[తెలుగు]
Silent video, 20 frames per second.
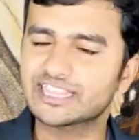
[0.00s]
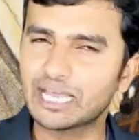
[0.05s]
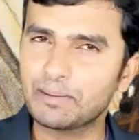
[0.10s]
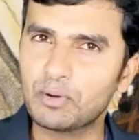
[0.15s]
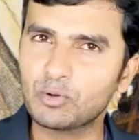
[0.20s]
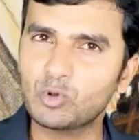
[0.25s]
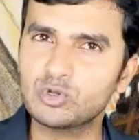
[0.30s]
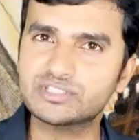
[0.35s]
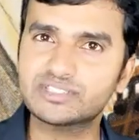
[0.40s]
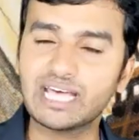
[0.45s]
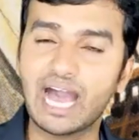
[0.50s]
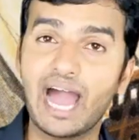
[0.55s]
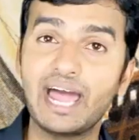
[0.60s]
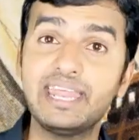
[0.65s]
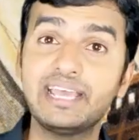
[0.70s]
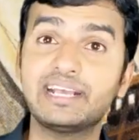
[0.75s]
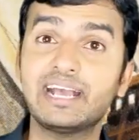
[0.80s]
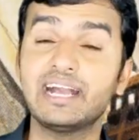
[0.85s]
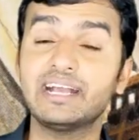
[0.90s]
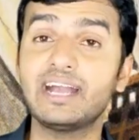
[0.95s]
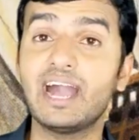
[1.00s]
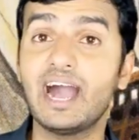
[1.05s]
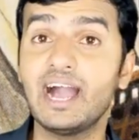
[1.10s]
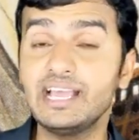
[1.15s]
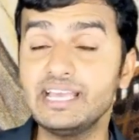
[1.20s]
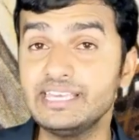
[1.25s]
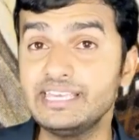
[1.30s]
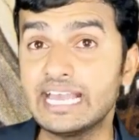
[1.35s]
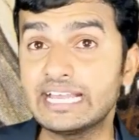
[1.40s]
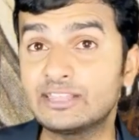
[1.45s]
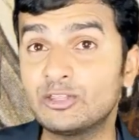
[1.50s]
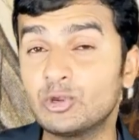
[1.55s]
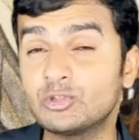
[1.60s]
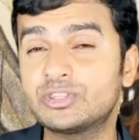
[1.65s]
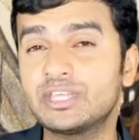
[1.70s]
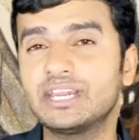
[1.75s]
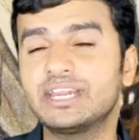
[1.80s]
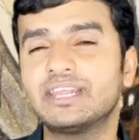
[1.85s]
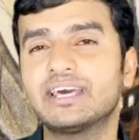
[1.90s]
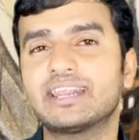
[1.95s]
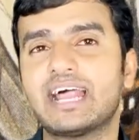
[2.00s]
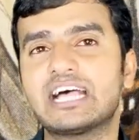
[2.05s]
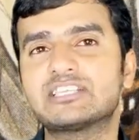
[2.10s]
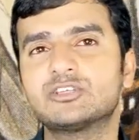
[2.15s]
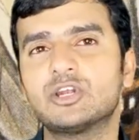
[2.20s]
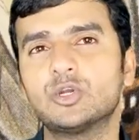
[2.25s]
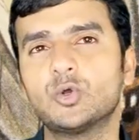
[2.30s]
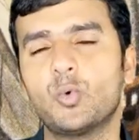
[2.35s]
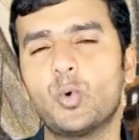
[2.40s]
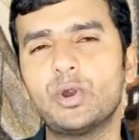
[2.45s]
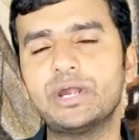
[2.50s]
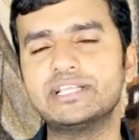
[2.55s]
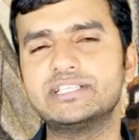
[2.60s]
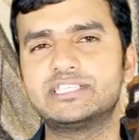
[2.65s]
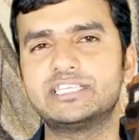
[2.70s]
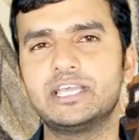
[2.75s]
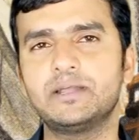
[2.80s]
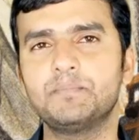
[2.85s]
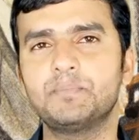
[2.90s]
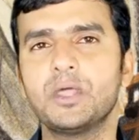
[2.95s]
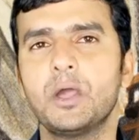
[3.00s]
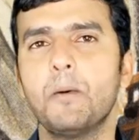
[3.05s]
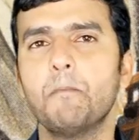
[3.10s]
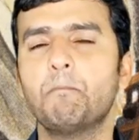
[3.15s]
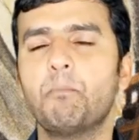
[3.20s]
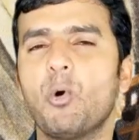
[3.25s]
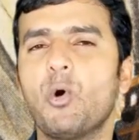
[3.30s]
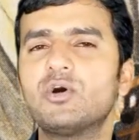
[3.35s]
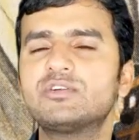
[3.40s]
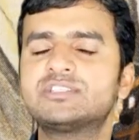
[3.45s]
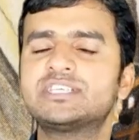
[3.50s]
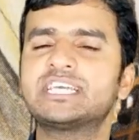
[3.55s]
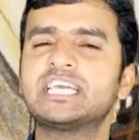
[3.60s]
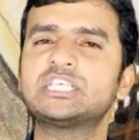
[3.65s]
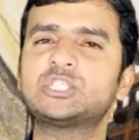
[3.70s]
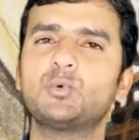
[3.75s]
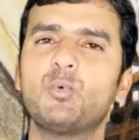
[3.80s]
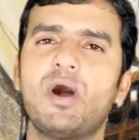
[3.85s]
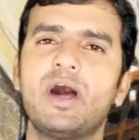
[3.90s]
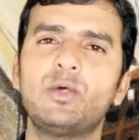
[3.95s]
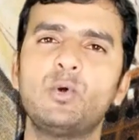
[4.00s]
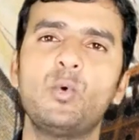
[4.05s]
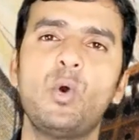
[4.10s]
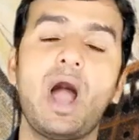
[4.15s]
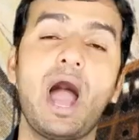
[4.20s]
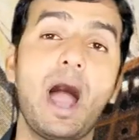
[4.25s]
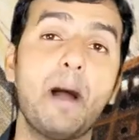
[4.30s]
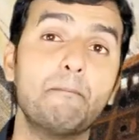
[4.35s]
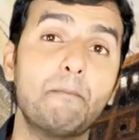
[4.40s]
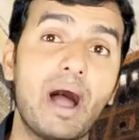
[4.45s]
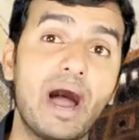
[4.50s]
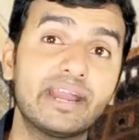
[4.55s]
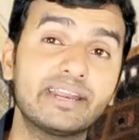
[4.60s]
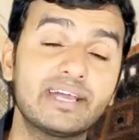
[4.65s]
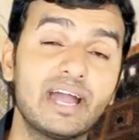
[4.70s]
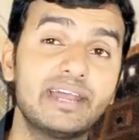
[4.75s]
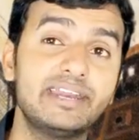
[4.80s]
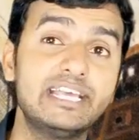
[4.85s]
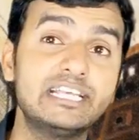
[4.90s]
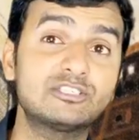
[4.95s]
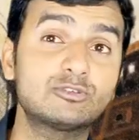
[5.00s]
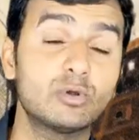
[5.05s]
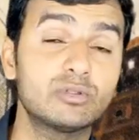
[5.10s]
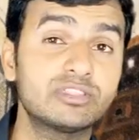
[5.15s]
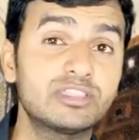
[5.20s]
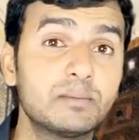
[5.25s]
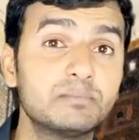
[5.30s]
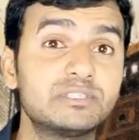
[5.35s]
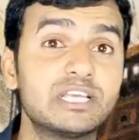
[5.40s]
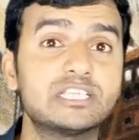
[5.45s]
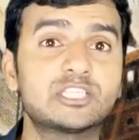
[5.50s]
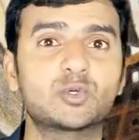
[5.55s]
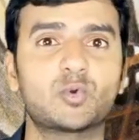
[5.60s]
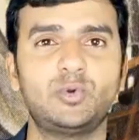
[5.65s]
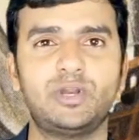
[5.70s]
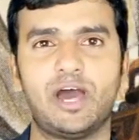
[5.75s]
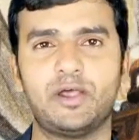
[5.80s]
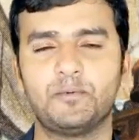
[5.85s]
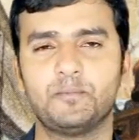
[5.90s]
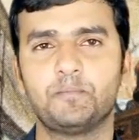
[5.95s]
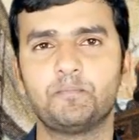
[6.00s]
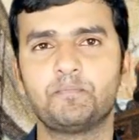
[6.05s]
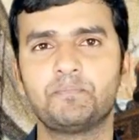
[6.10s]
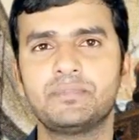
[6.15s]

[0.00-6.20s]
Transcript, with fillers: తమకు స్థానికంగా ఎదురు తిరిగిన రాజులను ఓడించి పోర్చుగీస్ వారు ఆ మార్గాన్ని సొంతం చేసుకున్నారు